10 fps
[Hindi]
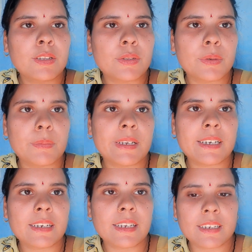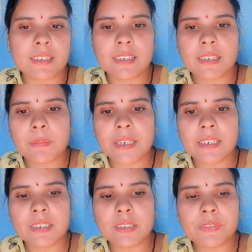तो मैंने क्या किया कि
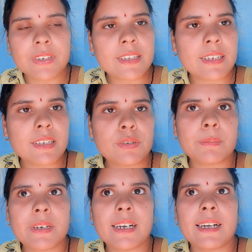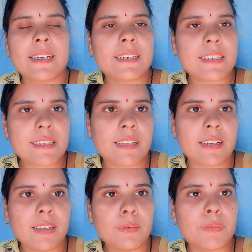मैंने फिर से जो अपना एड्रेस
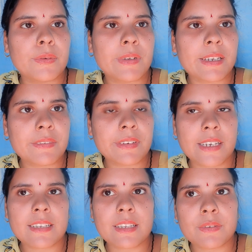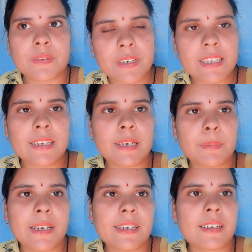था वो वेरिफिकेशन फिर से
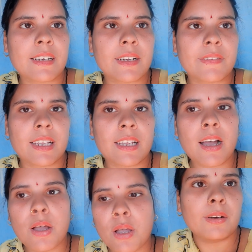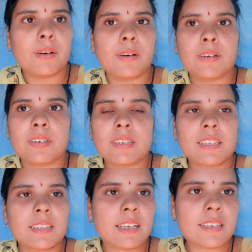अपडेट करवाया और
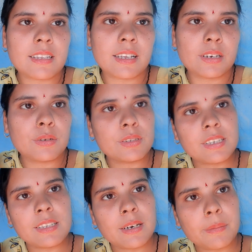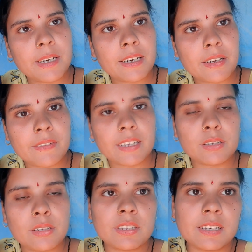सत्ताईस तारीख को जिस दिन अपडेट करवाया
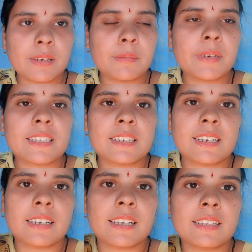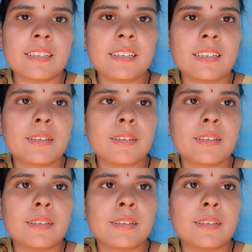था उस दिन ही मैसेज आ गया था